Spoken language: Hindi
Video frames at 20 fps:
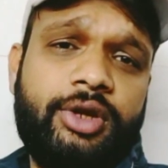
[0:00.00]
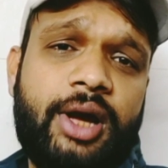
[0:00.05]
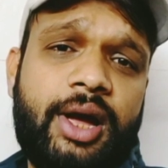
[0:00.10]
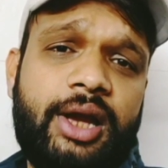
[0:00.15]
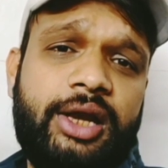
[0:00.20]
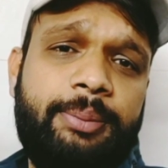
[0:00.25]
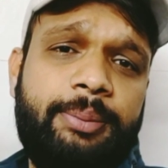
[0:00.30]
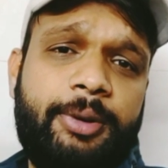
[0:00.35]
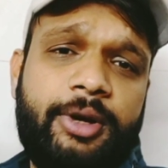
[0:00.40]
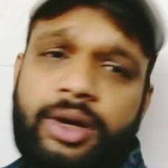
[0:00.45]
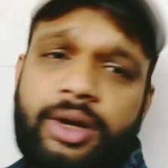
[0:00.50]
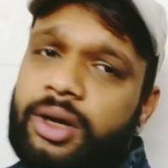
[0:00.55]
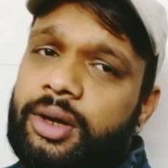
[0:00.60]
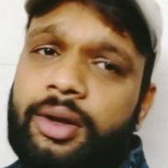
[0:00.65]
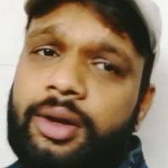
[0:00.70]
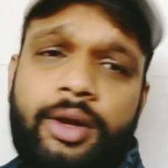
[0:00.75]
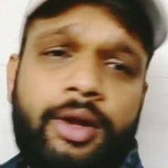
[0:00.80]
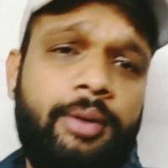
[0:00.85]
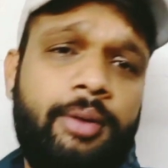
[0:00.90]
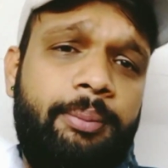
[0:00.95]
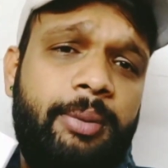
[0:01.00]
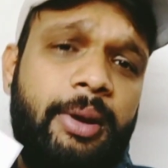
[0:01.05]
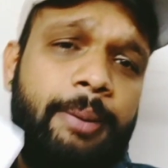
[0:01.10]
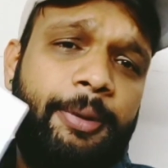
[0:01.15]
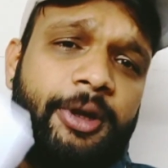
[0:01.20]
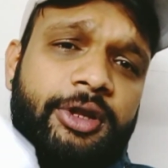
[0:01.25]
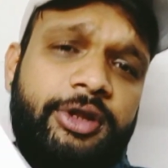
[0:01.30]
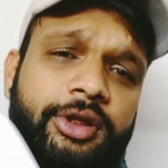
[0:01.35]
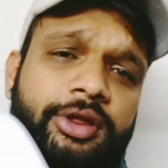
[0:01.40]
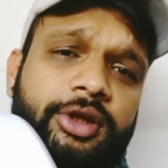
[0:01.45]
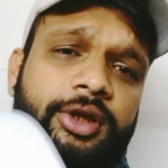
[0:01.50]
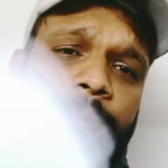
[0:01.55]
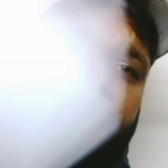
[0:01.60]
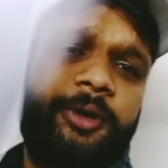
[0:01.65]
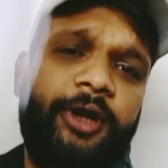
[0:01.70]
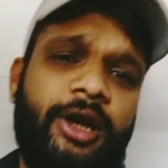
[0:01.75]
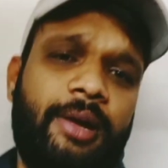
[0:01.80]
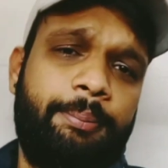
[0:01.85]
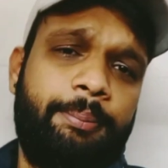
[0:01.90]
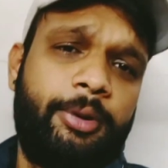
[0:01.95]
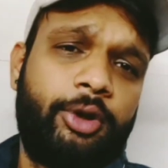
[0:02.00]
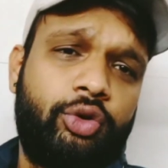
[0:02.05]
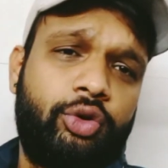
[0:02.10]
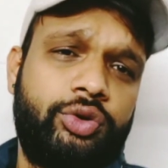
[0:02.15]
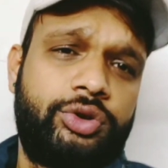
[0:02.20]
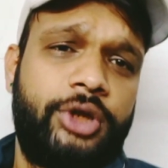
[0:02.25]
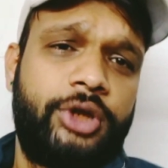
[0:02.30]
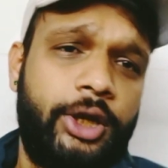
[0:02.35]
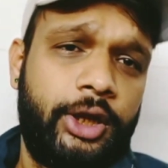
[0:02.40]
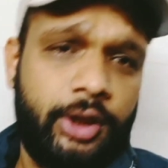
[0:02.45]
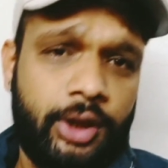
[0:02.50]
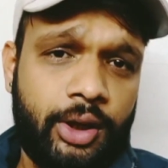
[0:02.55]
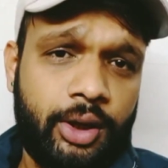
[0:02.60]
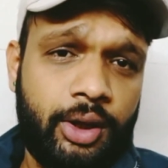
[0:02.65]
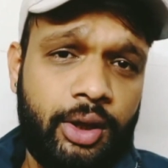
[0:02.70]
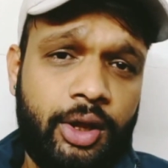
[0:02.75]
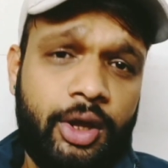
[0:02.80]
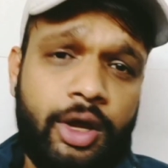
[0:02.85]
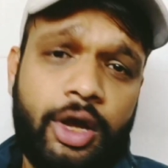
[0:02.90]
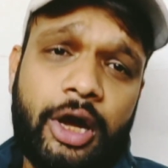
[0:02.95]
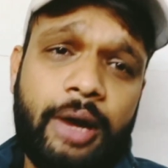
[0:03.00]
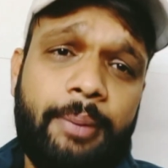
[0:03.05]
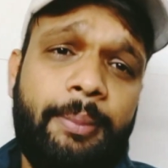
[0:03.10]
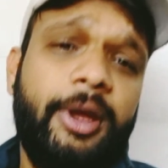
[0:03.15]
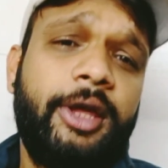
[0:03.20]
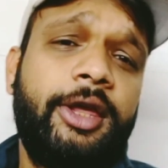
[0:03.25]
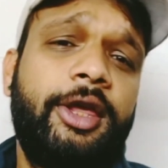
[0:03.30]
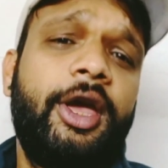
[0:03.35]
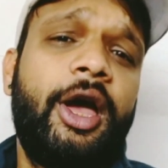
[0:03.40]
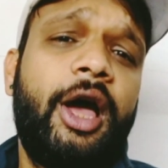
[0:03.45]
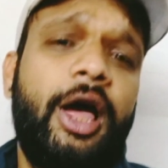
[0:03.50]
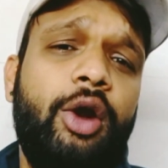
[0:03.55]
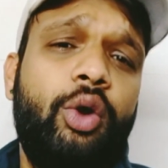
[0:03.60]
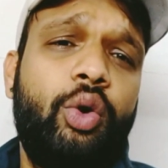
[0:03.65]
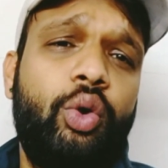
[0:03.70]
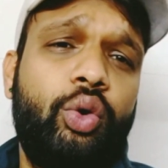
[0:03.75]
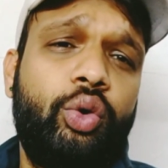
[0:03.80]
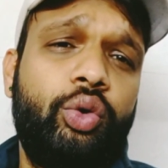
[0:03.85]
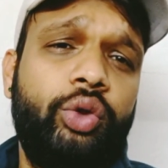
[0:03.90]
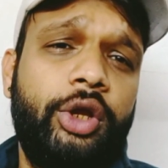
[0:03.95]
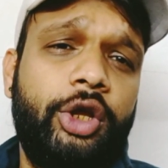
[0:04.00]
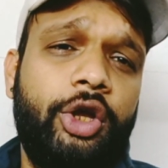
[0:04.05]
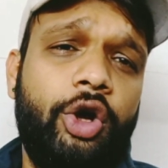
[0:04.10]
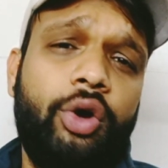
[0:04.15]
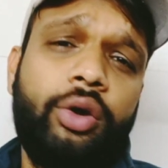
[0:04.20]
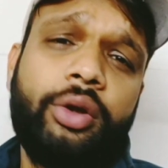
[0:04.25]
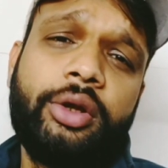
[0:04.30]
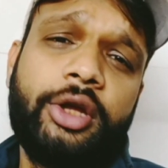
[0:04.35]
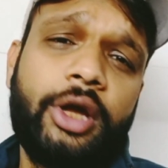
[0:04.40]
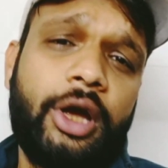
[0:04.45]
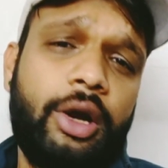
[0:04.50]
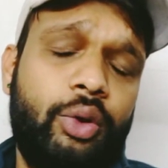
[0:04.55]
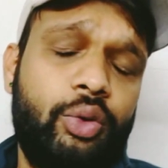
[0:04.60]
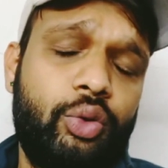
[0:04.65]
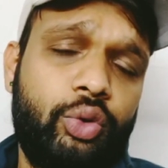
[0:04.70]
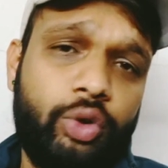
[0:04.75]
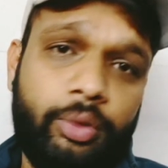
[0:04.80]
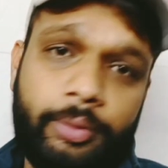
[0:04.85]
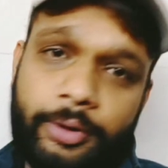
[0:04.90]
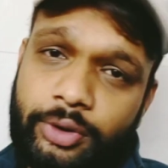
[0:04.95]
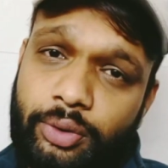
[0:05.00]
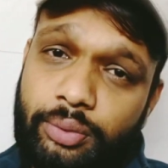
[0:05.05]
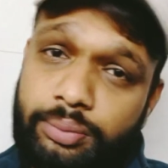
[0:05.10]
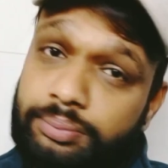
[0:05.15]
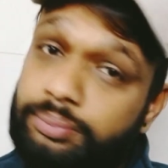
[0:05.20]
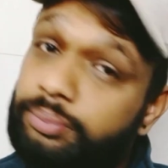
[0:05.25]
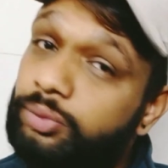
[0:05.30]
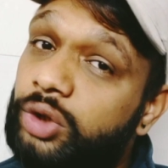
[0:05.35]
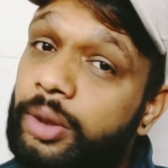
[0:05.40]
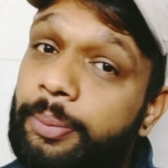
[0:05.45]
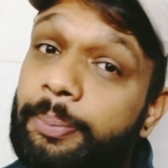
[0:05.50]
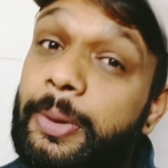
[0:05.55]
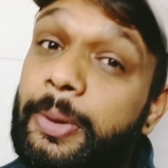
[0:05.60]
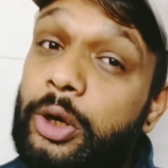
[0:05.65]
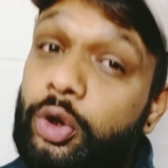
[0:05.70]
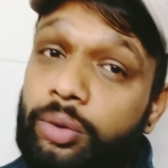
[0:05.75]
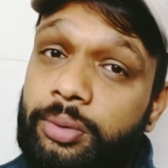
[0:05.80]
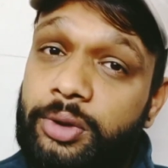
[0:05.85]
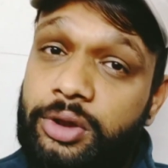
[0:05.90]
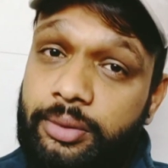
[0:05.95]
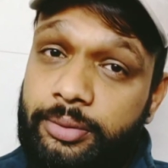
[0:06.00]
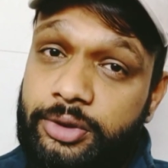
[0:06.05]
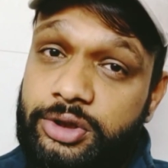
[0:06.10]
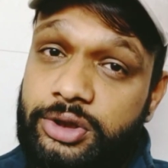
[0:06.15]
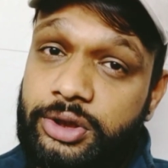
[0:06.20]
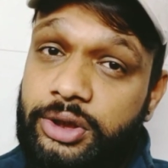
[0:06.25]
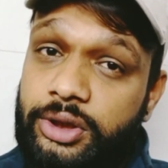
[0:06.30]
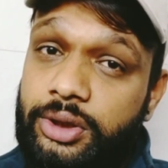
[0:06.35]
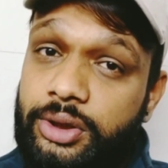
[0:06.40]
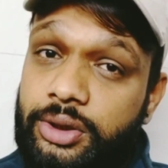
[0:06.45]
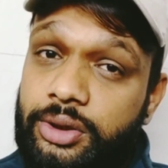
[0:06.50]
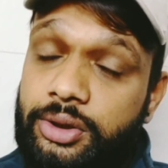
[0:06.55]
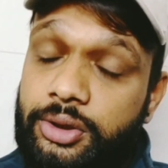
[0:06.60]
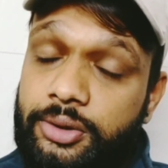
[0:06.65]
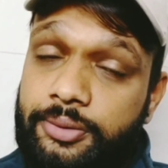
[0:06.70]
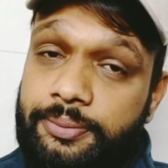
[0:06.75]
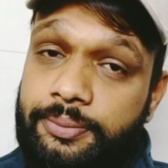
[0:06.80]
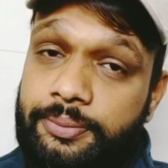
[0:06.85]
खाली पन्ना मेरे पास स्क्रिप्ट के नाम पर कुछ नहीं था अब मैं क्या लोगों को दिखाऊं और क्या लोगों को बताऊं मुझे बिल्कुल भी समझ नहीं आ रहा